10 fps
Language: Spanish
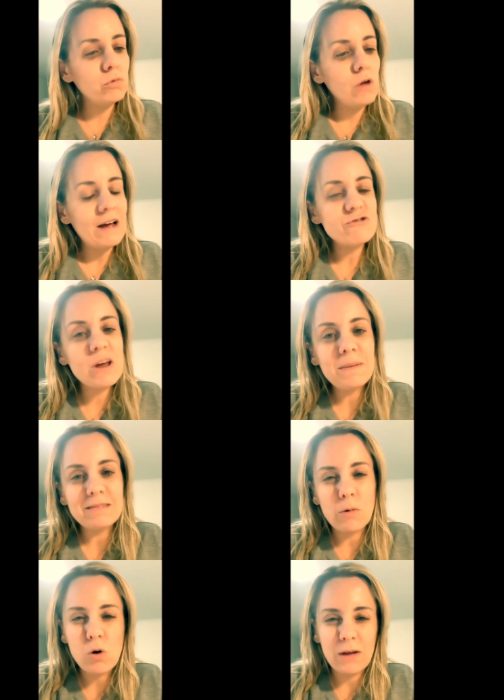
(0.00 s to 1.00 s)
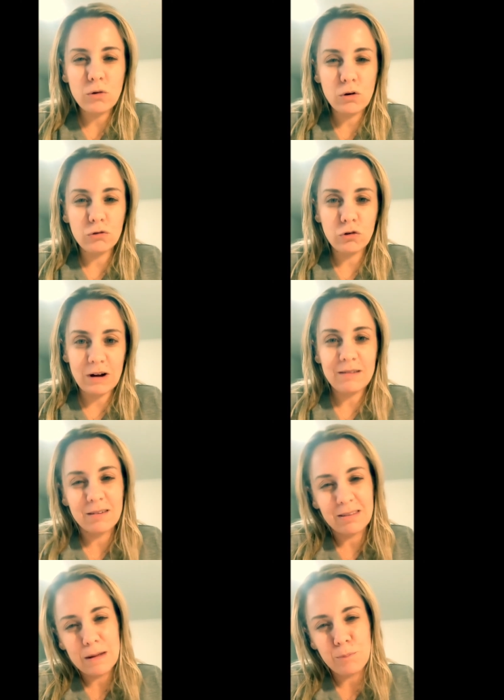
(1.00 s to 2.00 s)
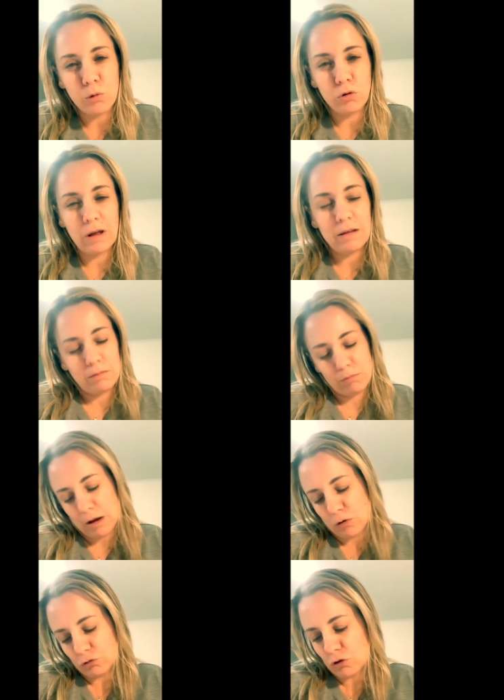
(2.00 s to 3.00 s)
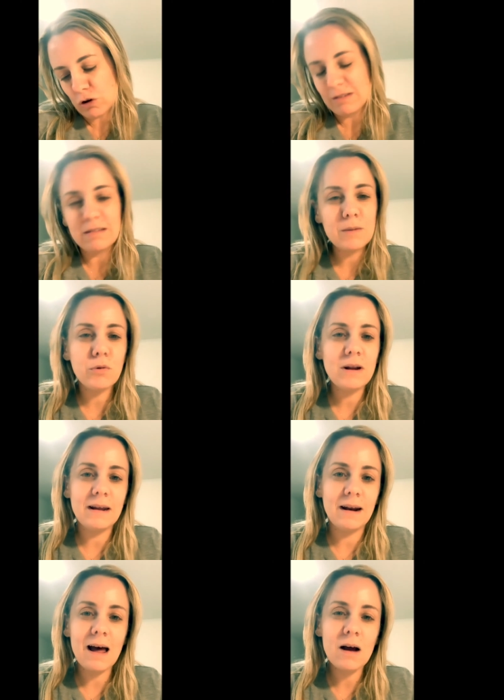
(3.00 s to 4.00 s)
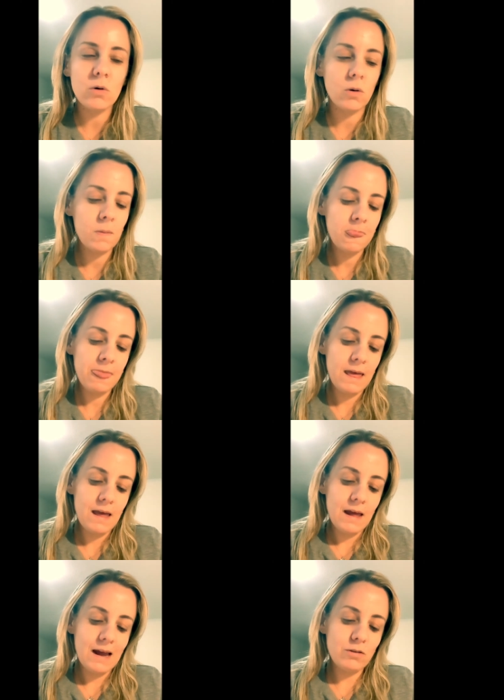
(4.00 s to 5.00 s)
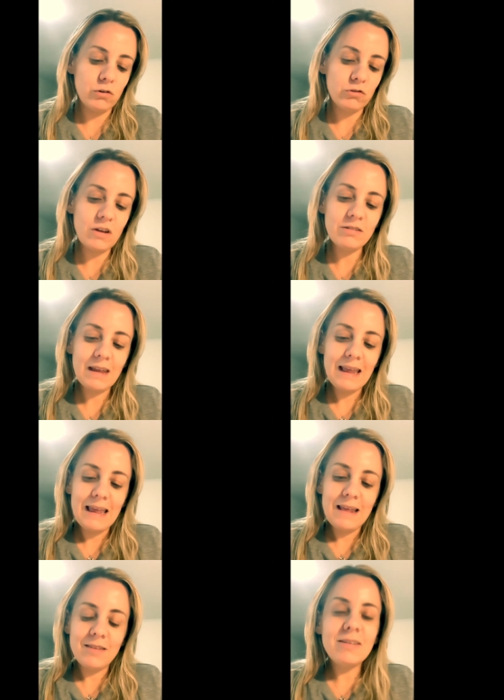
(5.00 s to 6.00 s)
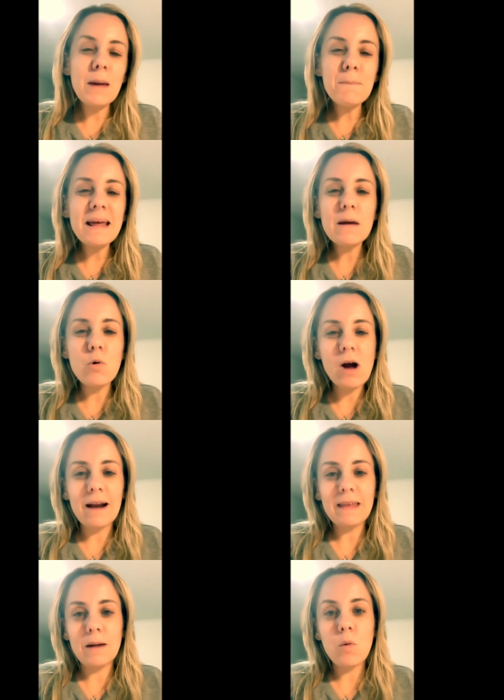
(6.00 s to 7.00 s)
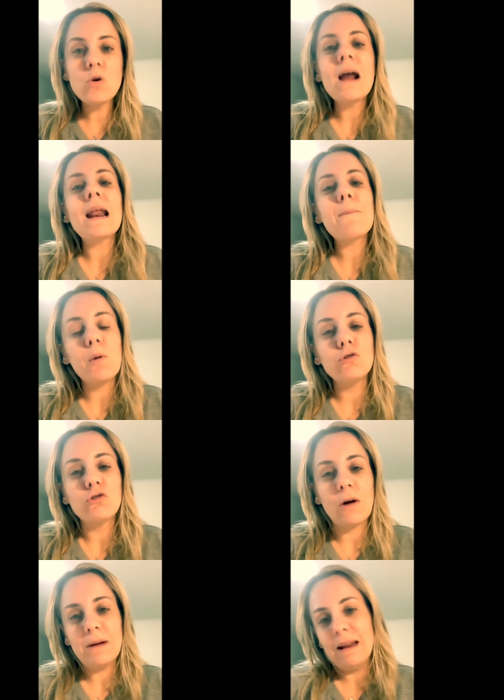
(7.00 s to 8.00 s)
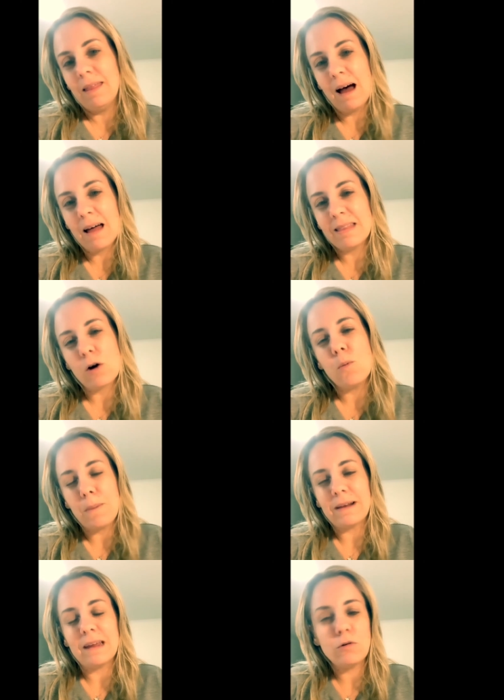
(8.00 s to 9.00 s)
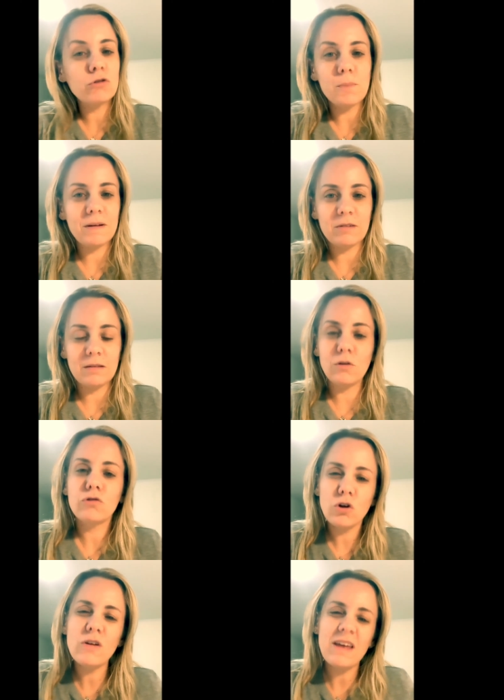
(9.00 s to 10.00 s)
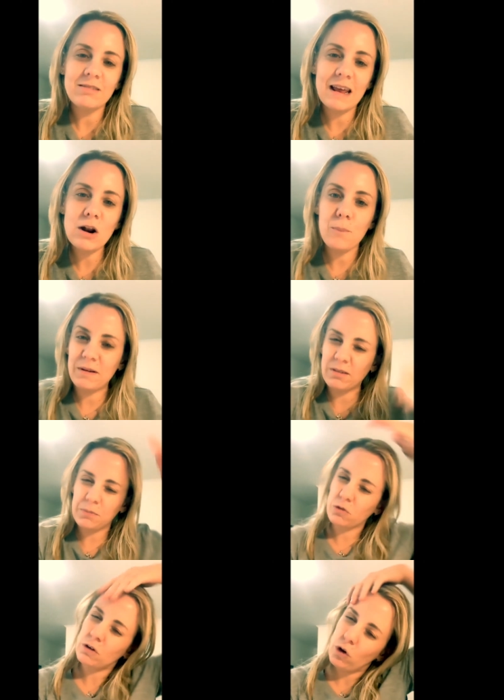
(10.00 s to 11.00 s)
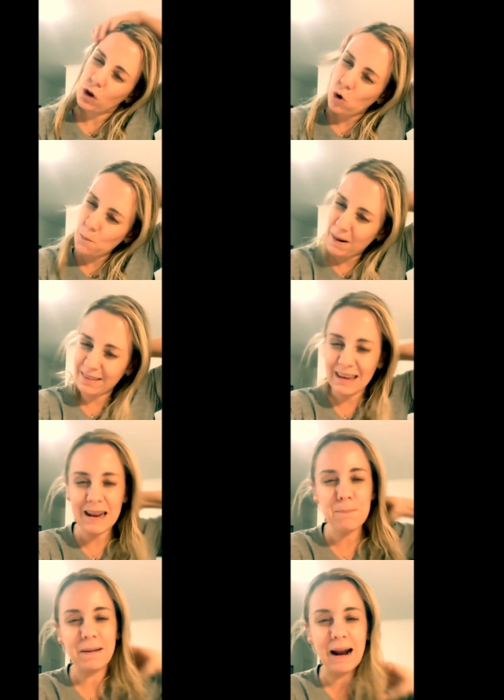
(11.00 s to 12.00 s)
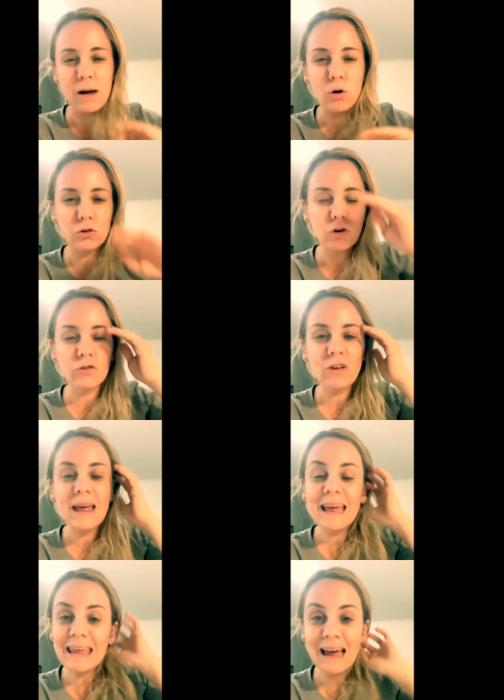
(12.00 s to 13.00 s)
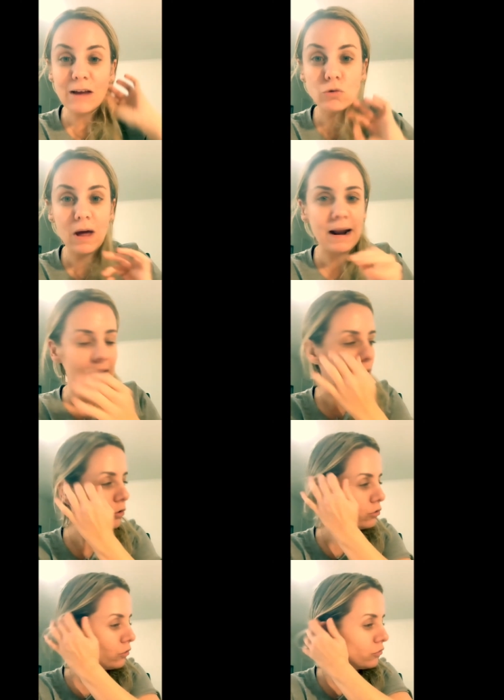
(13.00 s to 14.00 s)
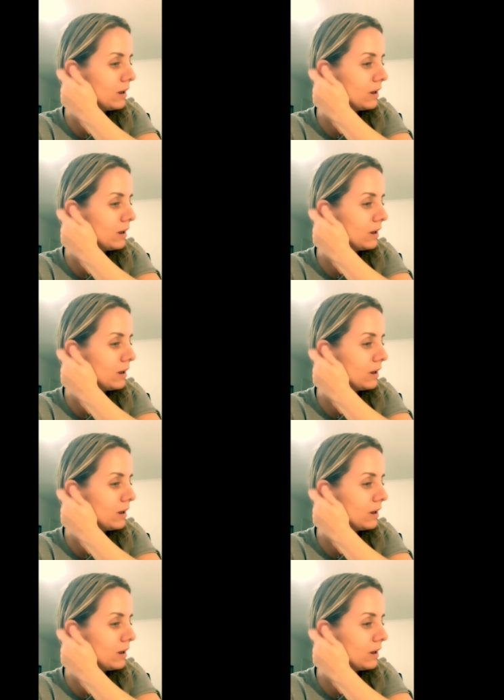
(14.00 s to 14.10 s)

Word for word: Hashem está buscando en nosotras ese tipo, eh, en nosotros ese tipo de liderazgo. Entonces, Siempre hay que buscar, tenemos una responsabilidad de compartir nuestro precepto, no solo de hacer los preceptos, sino de compartir, inspirar a otros y ayudar a otros.